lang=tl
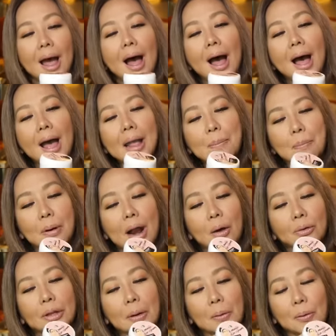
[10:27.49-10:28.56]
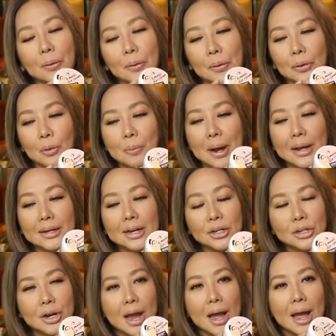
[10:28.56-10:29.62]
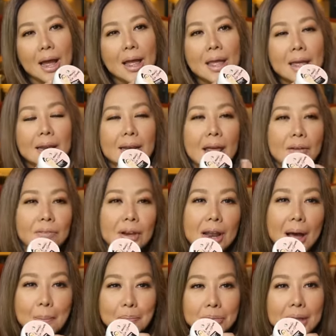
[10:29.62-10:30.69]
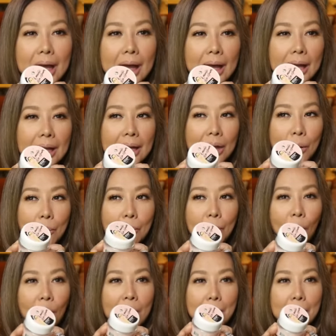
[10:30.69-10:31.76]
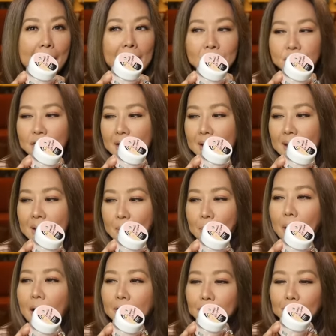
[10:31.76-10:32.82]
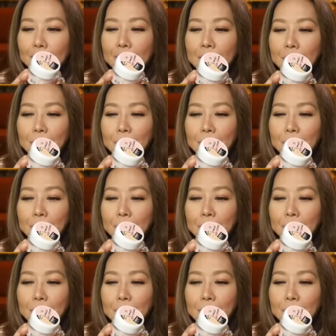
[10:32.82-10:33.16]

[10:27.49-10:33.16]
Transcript: Ay, proud ako. Lumaki na siya. Level up na. More magic in a bottle.